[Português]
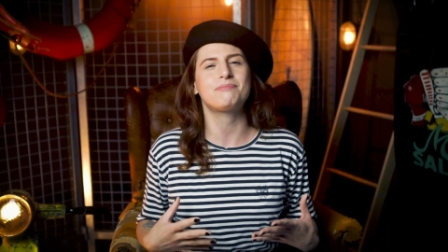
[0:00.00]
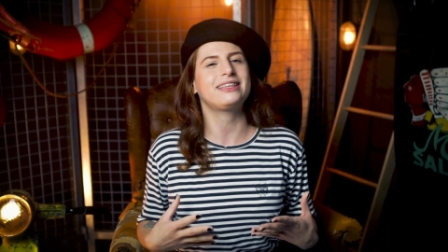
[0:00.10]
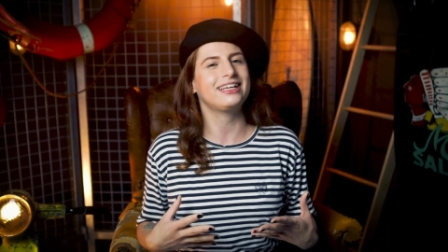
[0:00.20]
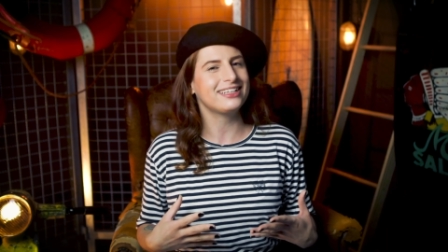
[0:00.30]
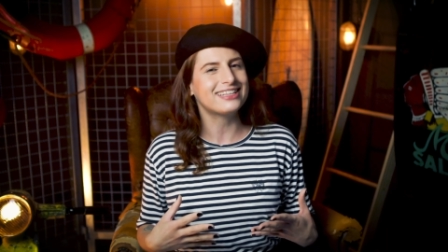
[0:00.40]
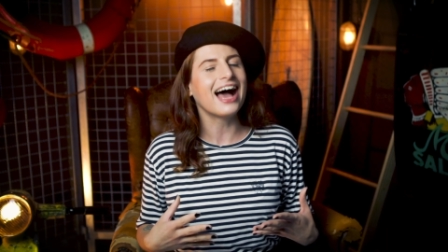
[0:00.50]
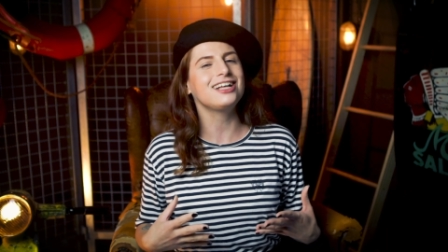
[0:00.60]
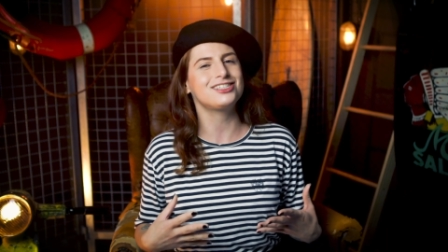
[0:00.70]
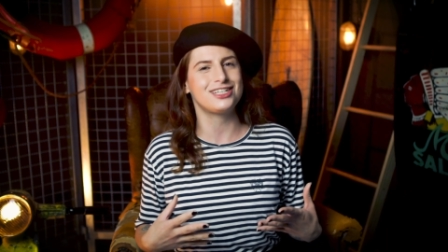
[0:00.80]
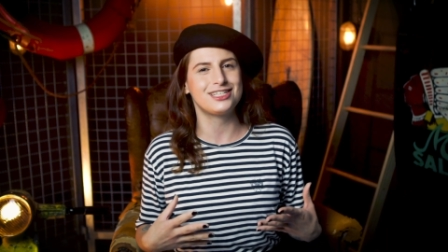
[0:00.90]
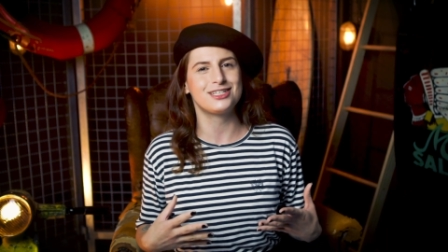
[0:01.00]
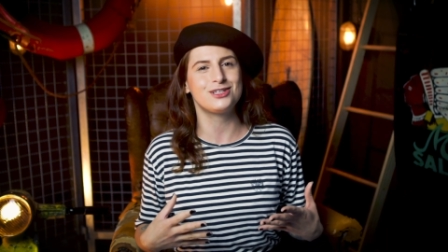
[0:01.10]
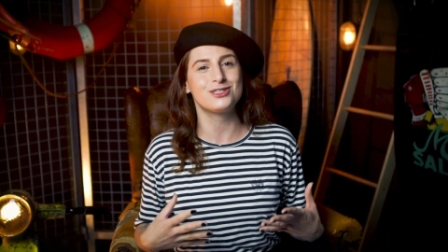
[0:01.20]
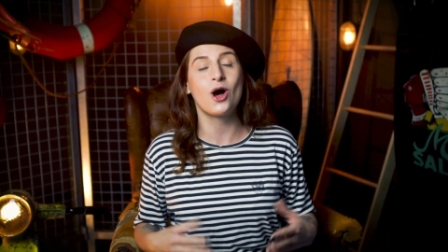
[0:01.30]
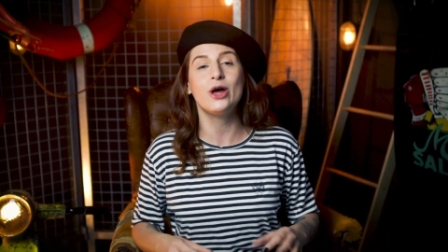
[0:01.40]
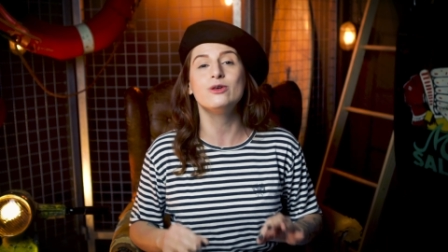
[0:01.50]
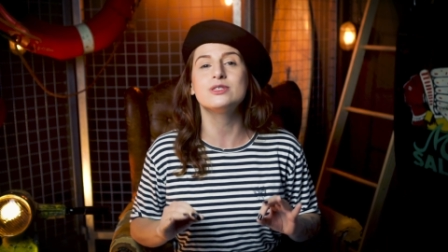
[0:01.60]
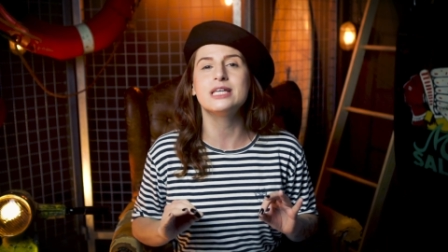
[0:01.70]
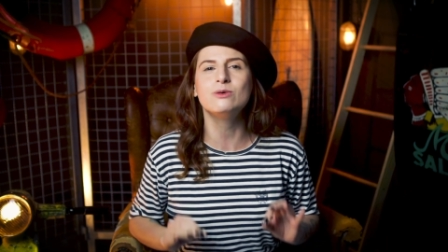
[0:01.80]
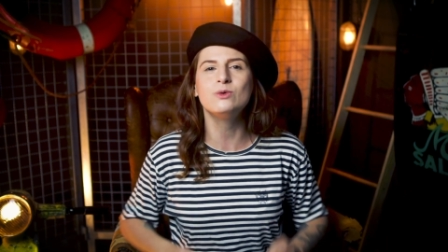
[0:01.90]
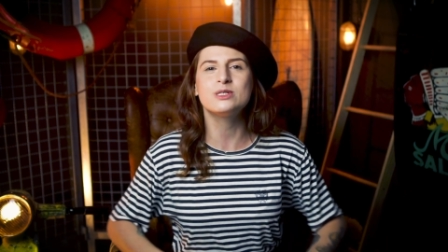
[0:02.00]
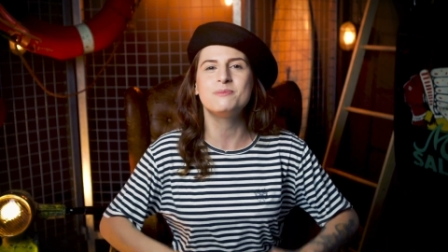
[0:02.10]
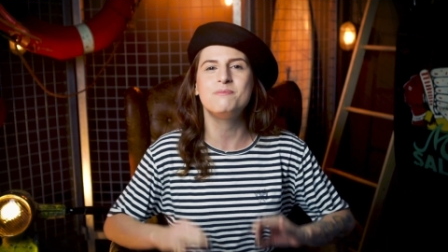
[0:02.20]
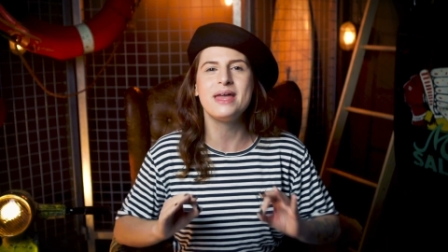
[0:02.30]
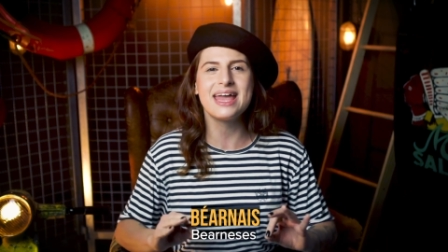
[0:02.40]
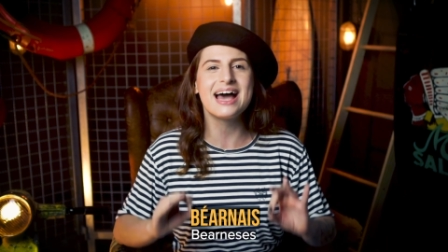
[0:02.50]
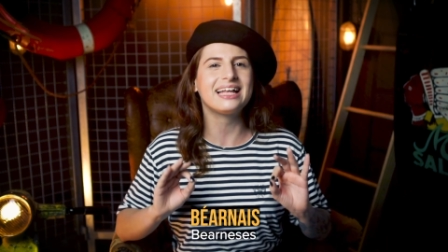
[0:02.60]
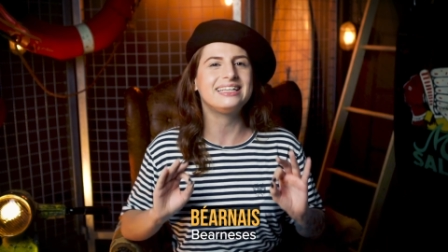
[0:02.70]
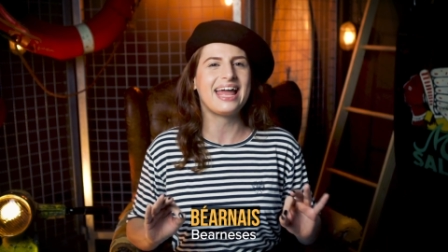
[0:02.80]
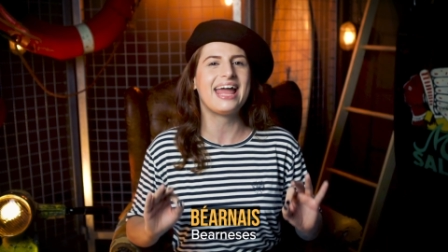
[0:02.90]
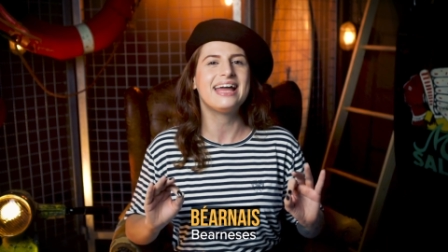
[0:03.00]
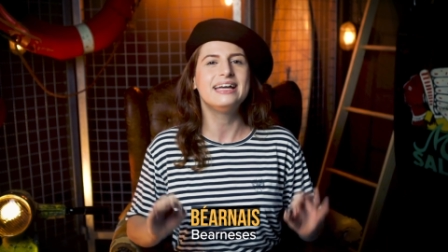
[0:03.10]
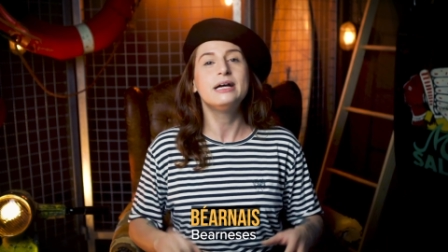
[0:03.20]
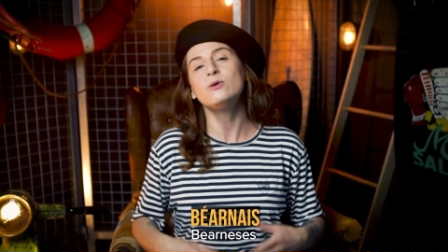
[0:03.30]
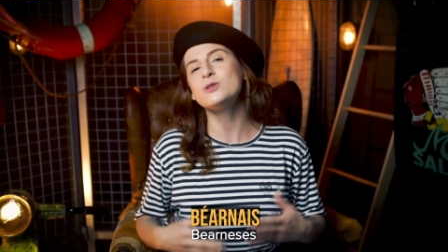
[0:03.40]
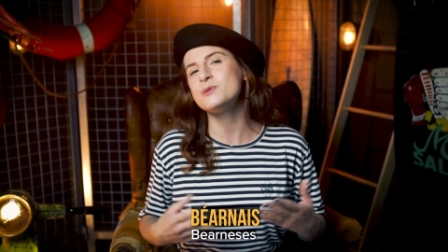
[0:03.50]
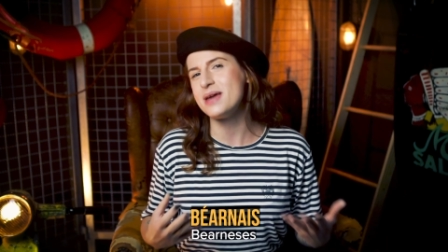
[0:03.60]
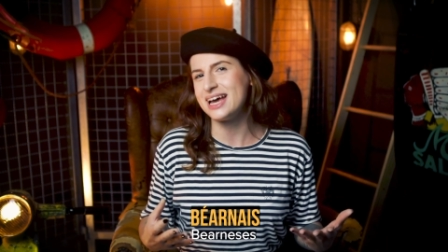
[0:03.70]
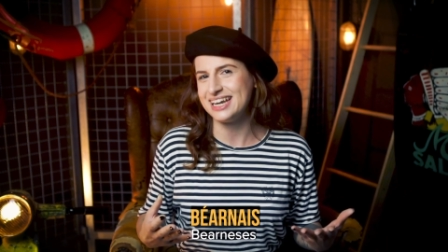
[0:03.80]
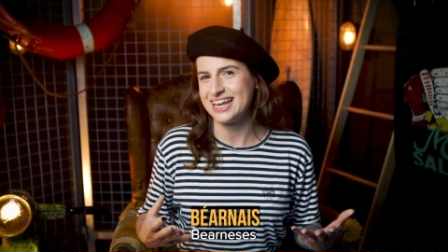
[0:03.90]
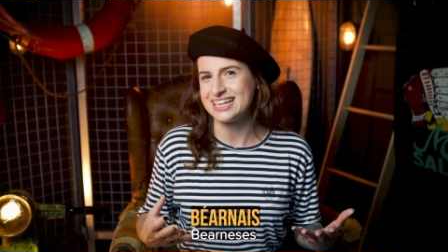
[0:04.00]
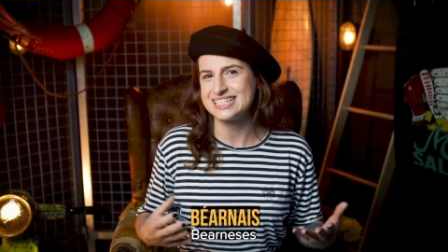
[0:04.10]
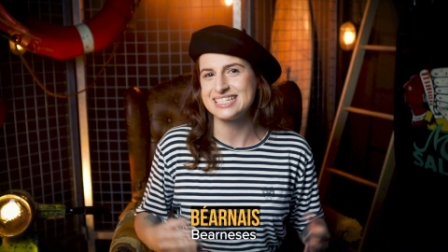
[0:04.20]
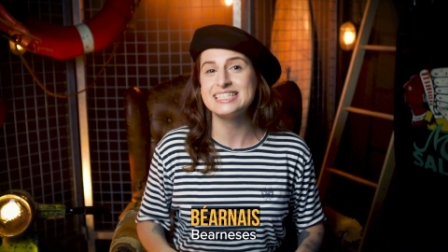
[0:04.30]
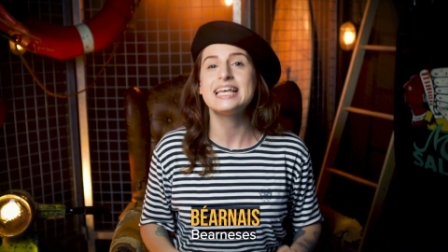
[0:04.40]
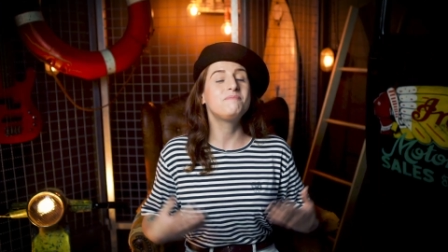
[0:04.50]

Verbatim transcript: a paternidade desse acessório são os Bearnais, os bearnenses.